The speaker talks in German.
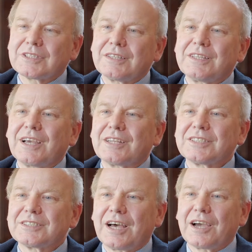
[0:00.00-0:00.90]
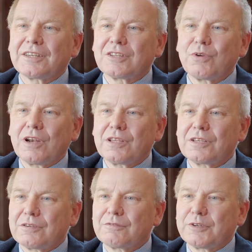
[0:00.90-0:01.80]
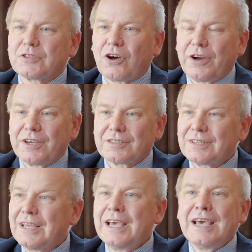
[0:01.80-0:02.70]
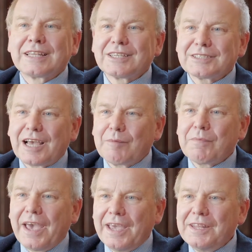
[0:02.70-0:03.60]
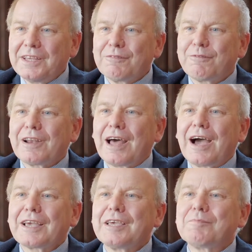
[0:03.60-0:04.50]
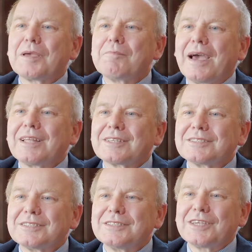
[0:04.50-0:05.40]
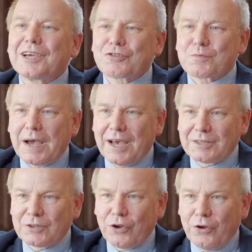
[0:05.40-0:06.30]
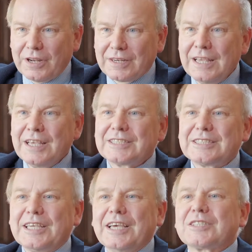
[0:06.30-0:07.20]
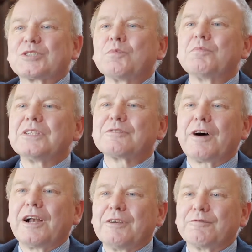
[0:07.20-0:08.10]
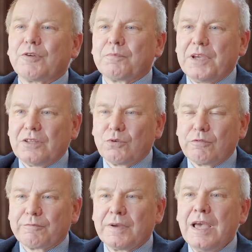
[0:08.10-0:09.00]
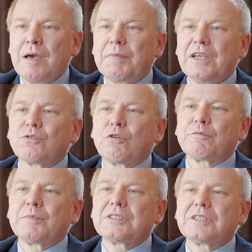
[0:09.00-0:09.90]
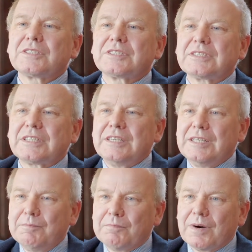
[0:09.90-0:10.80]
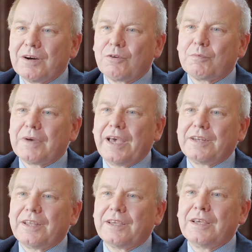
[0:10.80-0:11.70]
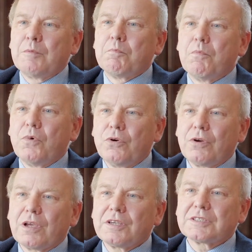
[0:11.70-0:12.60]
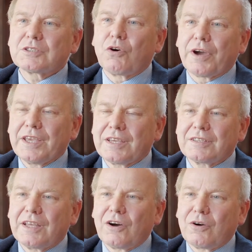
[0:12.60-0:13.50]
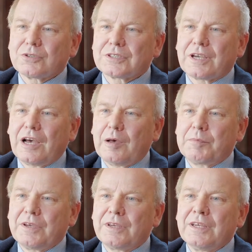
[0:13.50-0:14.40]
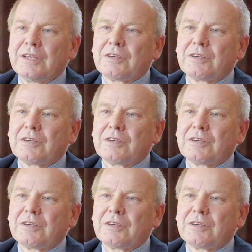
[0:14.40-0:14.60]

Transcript: das hat die ganze Sache natürlich verteuert. Das haben einige Verlage eben gemeint, dass sie sich ersparen können. Sehr zum Missfallen von Beethoven. Beethoven ist es immer um eine möglichst korrekte Ausgabe